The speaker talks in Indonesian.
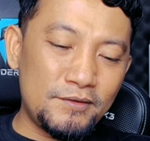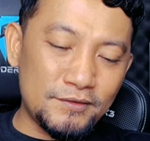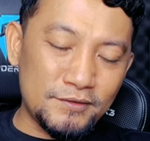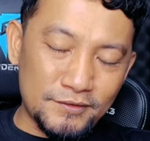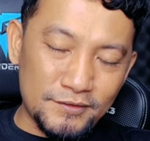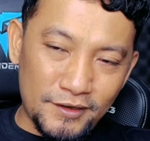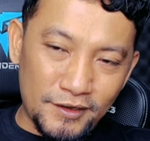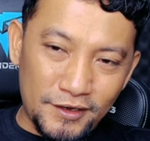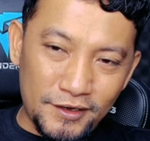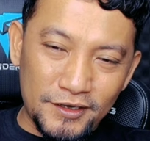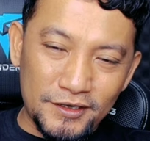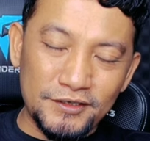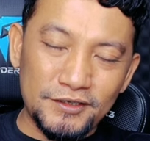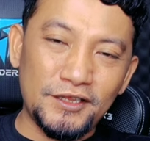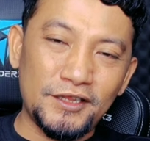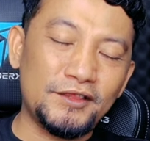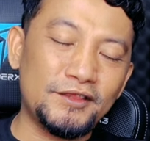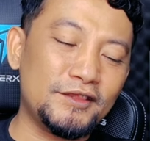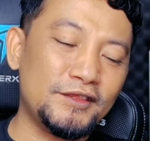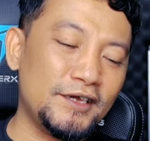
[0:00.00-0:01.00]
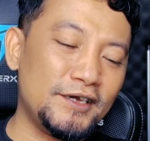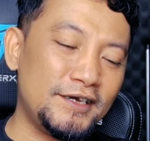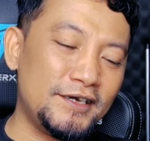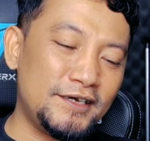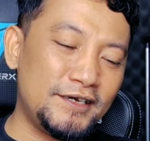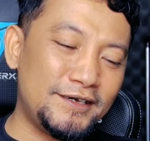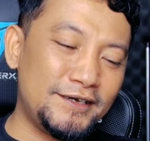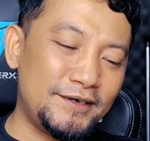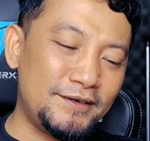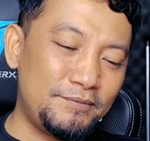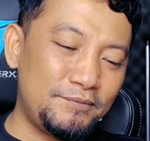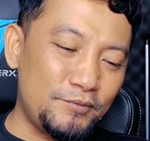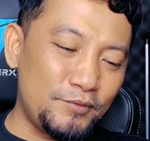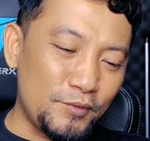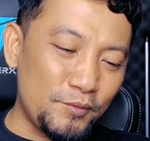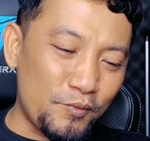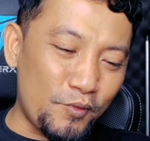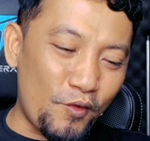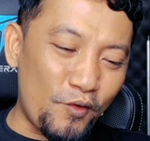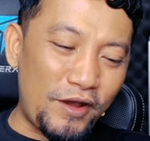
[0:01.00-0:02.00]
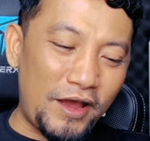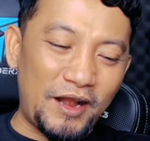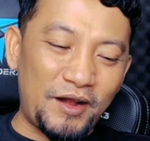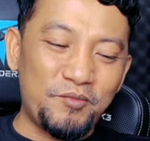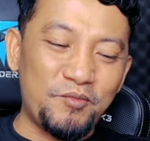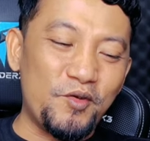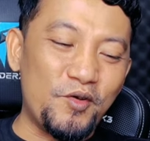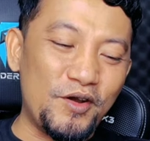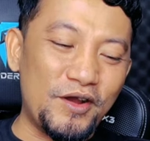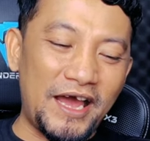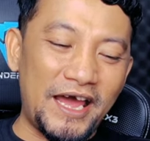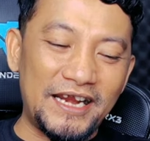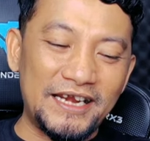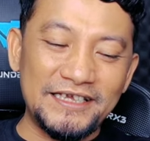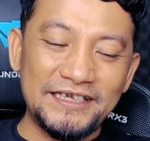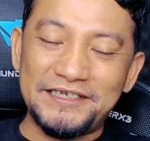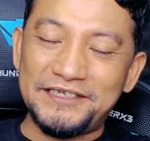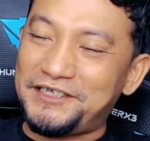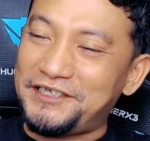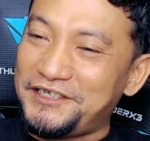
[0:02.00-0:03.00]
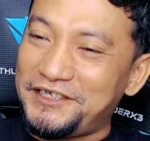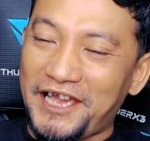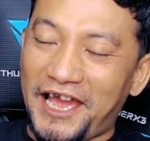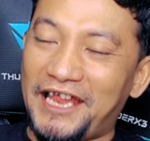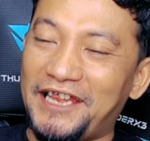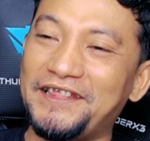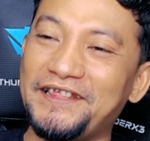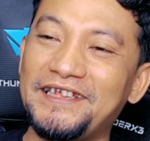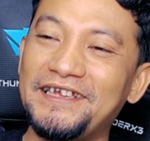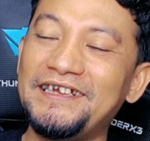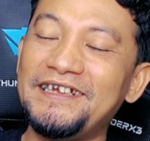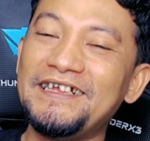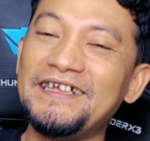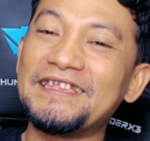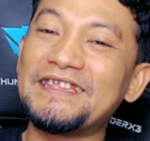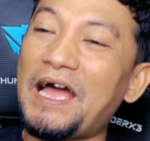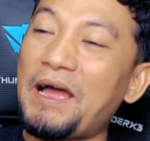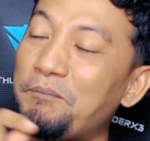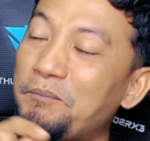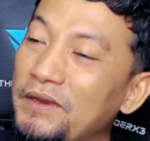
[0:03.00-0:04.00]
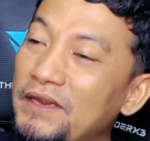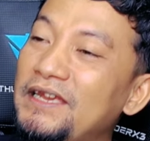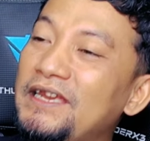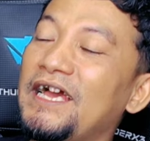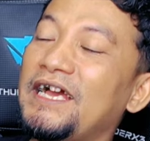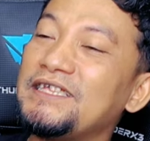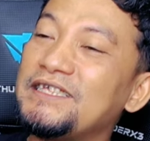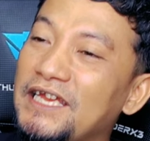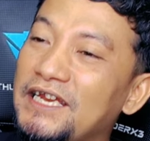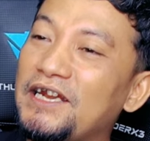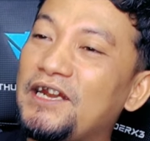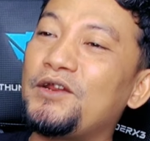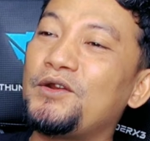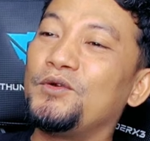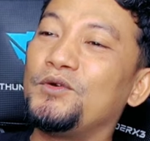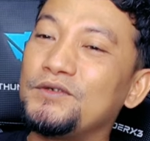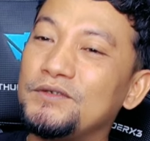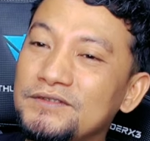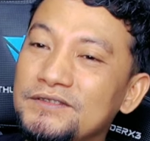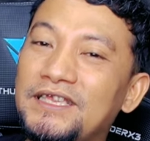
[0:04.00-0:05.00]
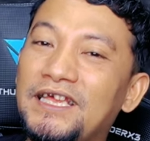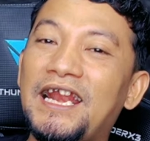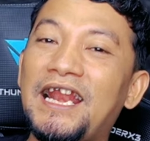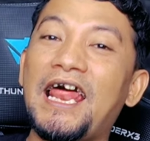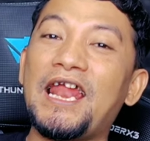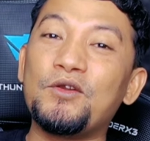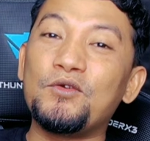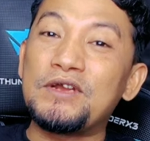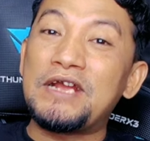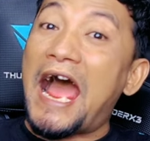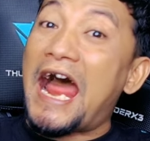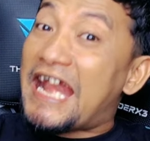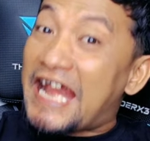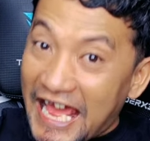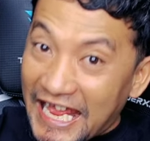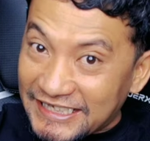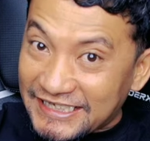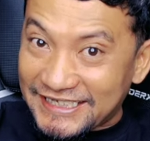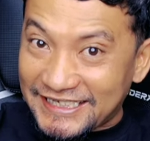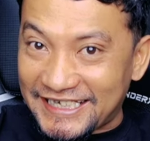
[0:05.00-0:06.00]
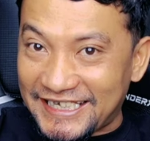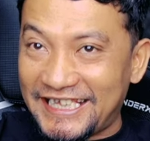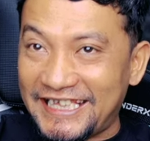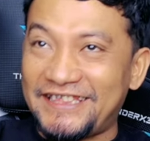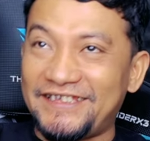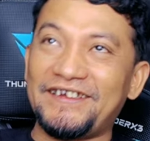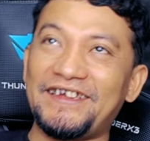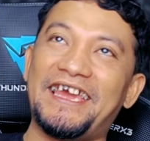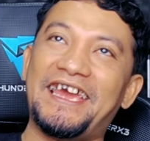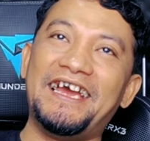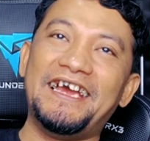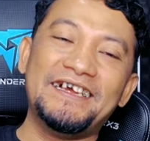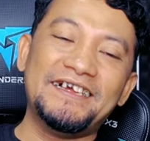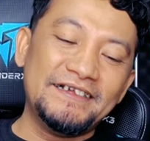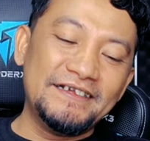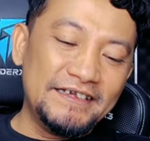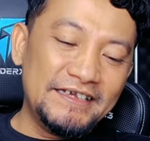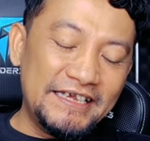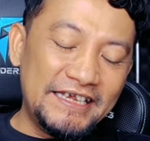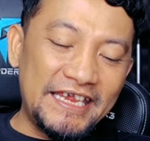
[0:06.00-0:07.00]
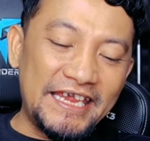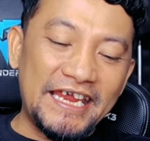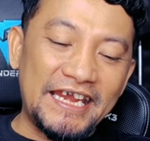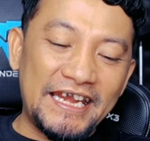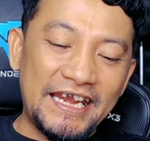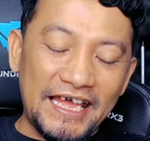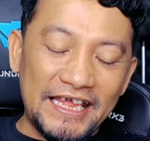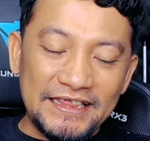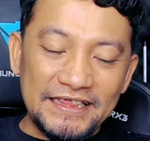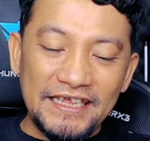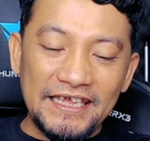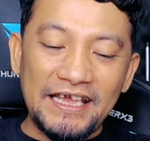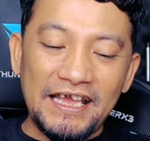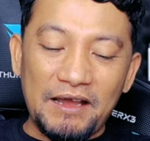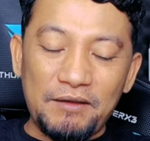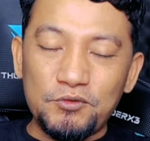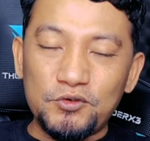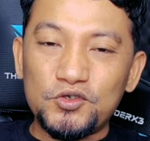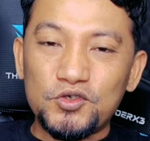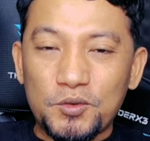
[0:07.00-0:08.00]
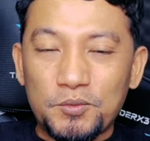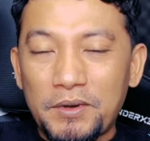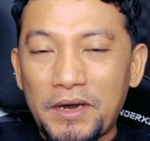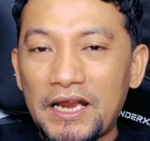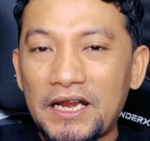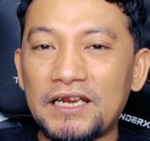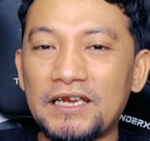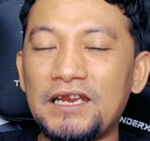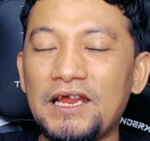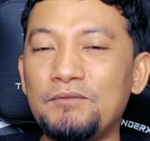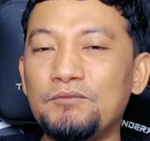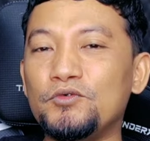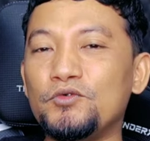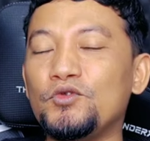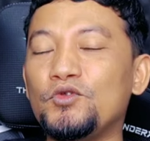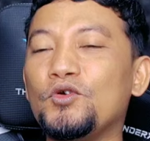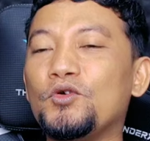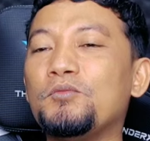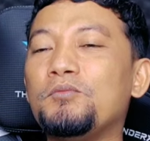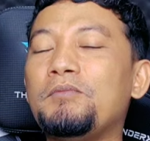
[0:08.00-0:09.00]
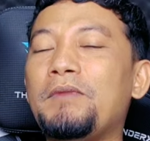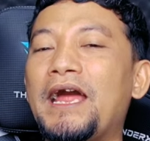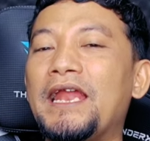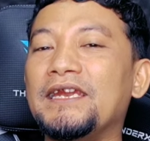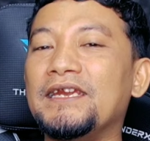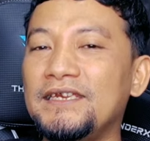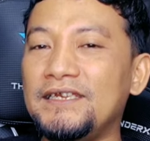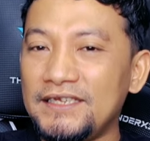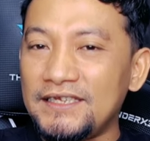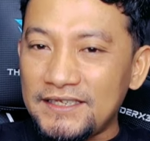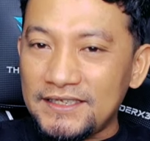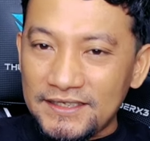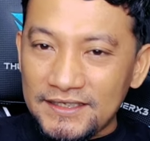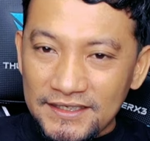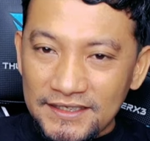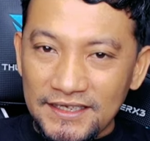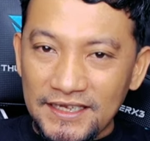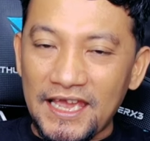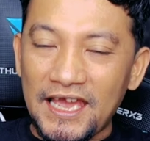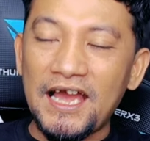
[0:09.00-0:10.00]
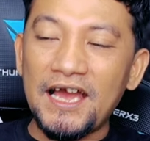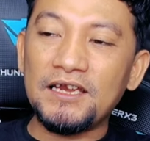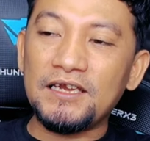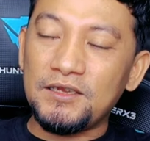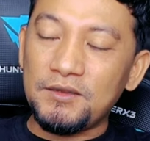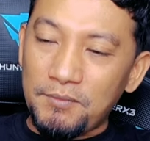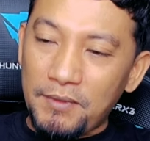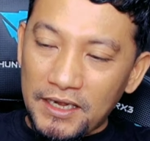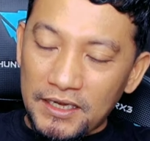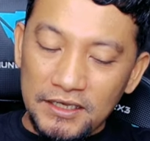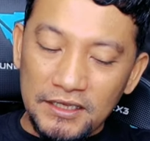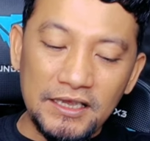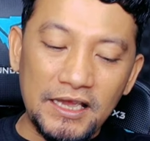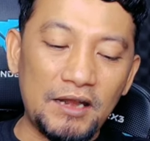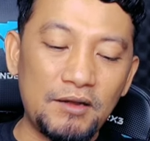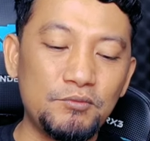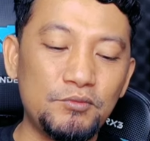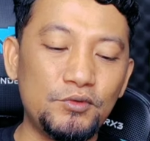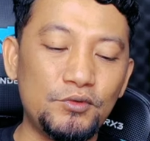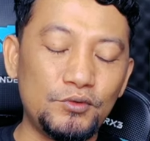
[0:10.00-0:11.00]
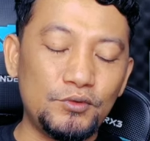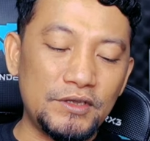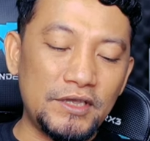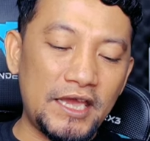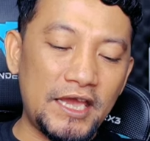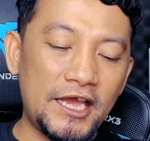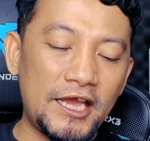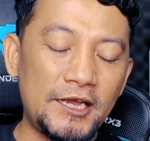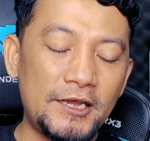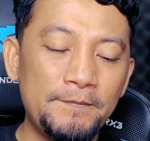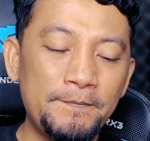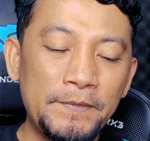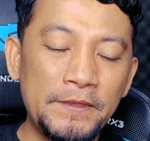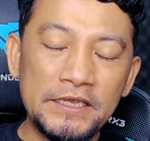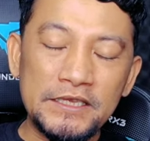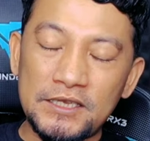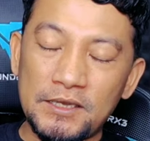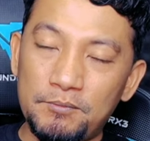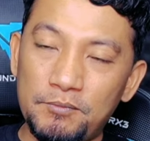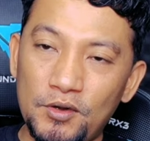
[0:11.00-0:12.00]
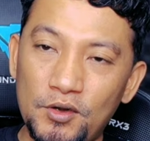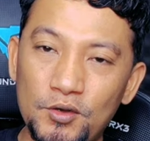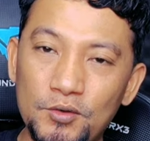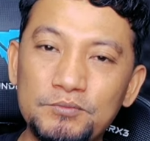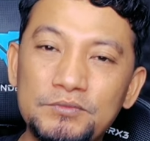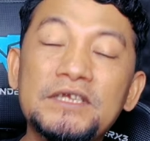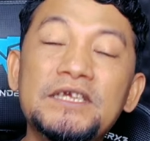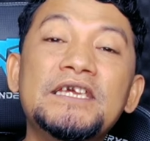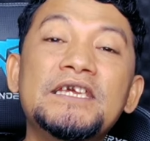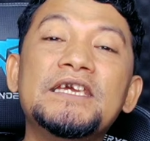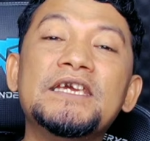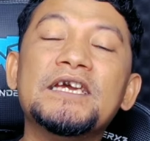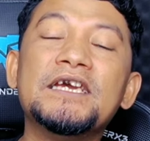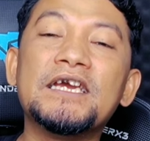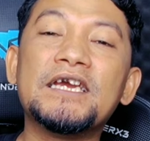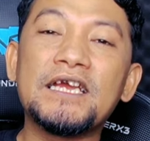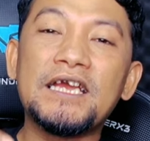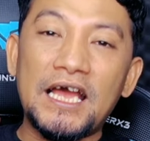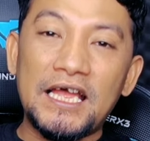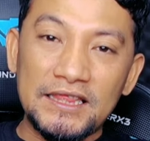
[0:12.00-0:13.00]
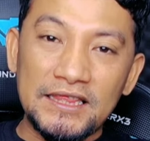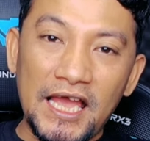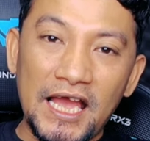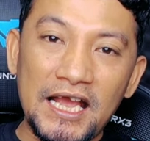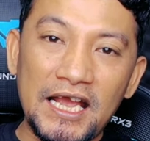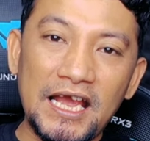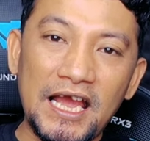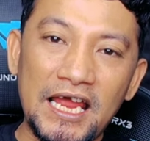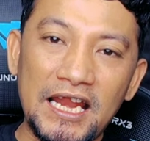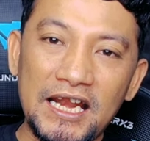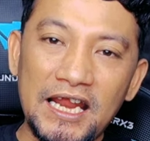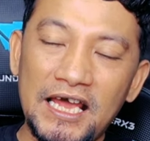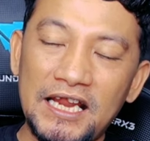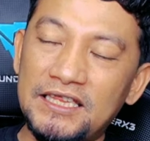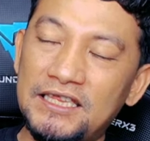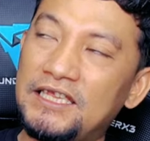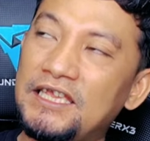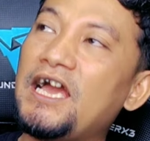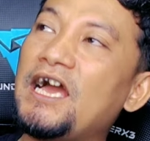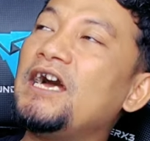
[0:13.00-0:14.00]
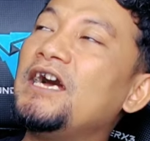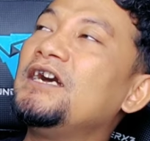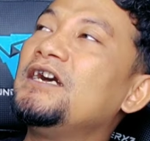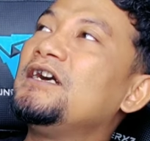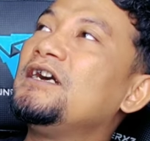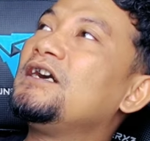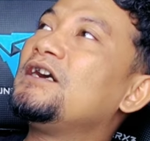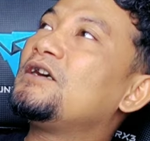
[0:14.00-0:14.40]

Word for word: neken tetep, bongkar-bongkar isian, tapi dia cenderung terlalu ganas gitu ya. Ya nanti kamu coba redam untuk mandi ya, dimandikan burungnya sebelum digantangkan. Artinya